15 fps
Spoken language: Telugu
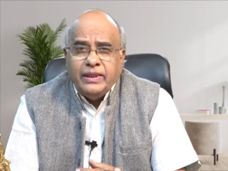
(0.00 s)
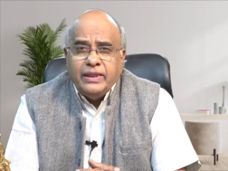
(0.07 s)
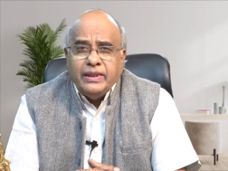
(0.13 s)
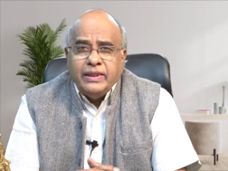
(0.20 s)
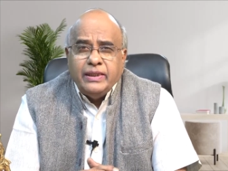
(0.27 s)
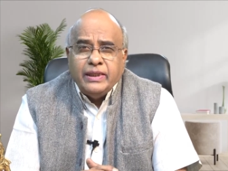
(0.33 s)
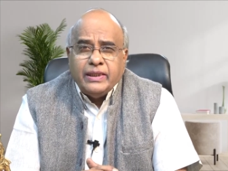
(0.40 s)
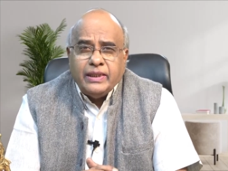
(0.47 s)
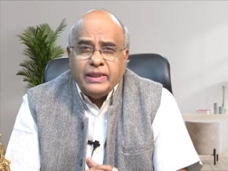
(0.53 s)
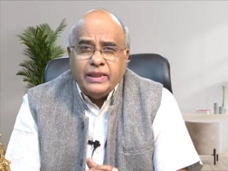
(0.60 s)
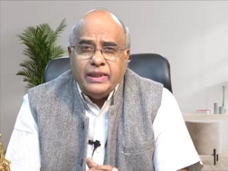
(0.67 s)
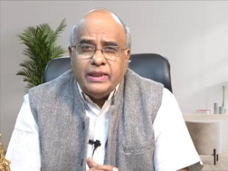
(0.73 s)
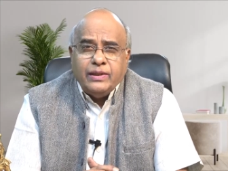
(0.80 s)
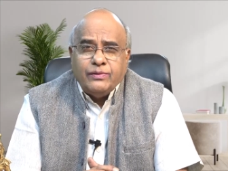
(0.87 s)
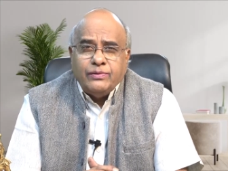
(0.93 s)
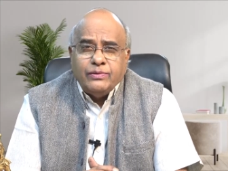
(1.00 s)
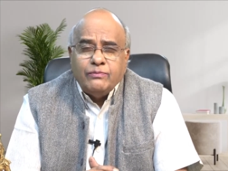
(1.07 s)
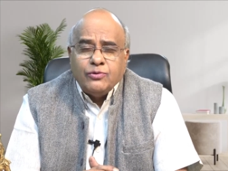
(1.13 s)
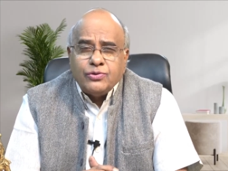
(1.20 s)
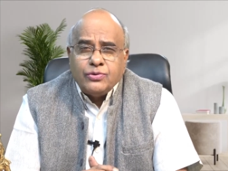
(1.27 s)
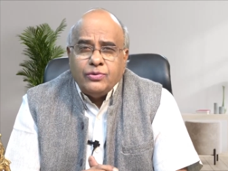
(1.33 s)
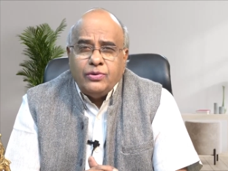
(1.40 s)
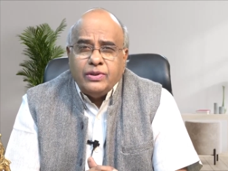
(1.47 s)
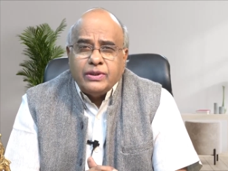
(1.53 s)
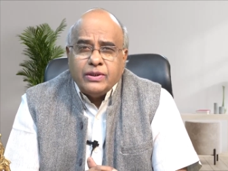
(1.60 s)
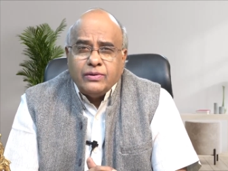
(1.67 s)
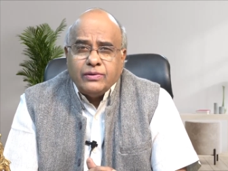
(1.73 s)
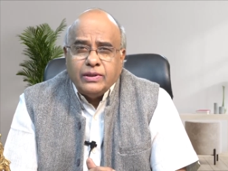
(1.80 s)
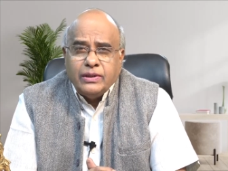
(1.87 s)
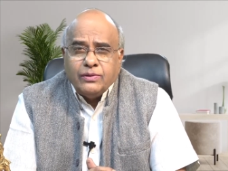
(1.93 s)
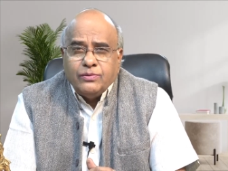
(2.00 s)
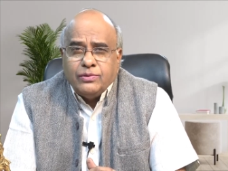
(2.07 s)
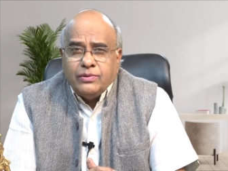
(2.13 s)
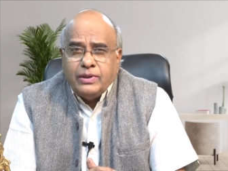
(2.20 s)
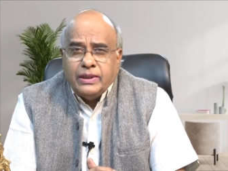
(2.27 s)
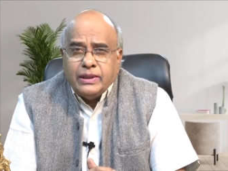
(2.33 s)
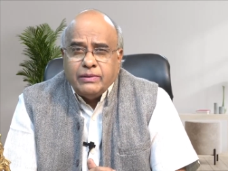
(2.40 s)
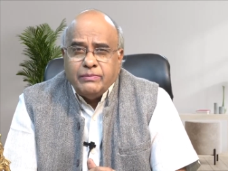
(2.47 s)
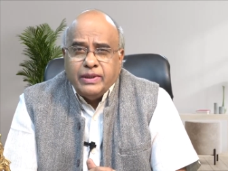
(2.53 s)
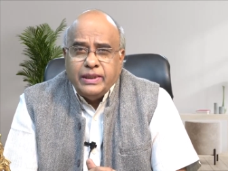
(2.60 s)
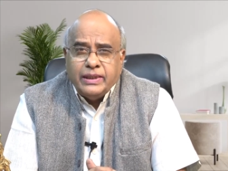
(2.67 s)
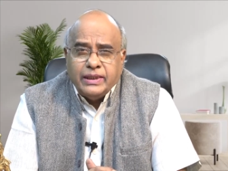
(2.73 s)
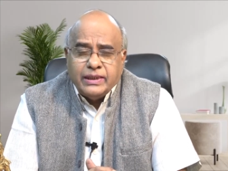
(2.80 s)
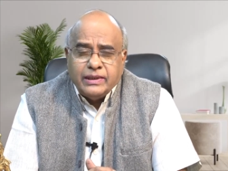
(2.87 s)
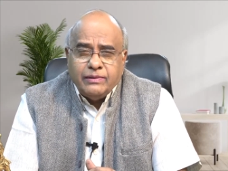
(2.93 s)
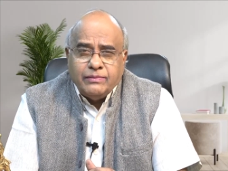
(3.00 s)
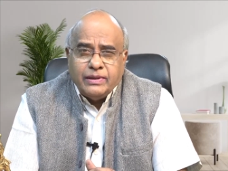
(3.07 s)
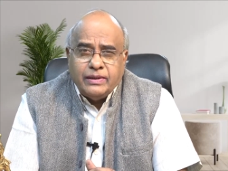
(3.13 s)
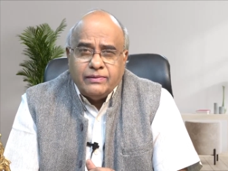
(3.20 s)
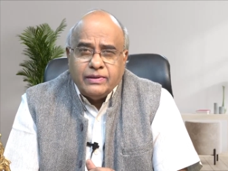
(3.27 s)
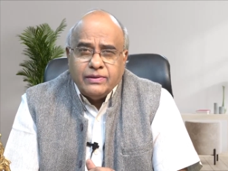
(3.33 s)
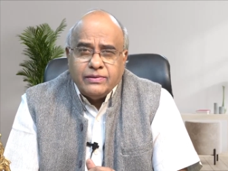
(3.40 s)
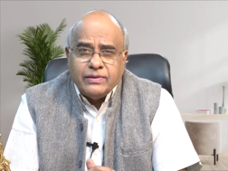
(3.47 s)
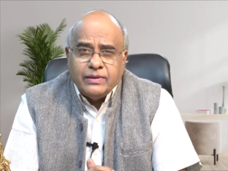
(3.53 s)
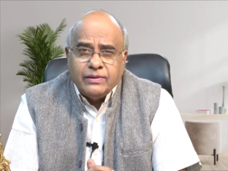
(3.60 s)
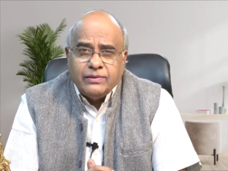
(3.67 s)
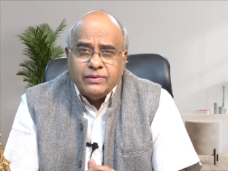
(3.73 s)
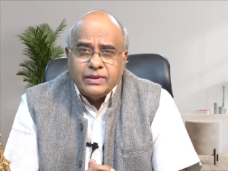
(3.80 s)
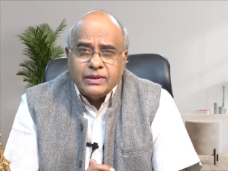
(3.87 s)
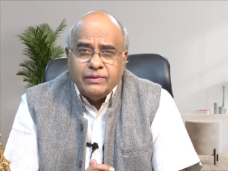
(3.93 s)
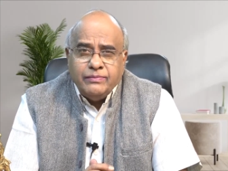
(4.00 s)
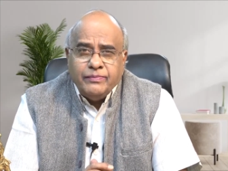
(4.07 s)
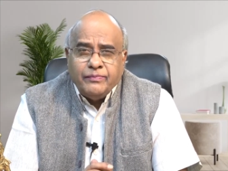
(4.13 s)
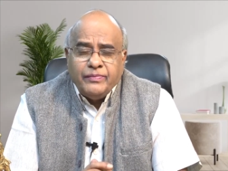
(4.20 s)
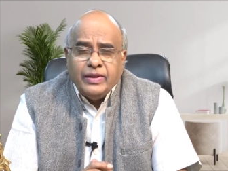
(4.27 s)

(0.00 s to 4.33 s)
ఈ ఎట్టకేలకు ముసుగులో జరుగుతున్న గుద్దులాట బహిర్గతం కావడం సంతోషం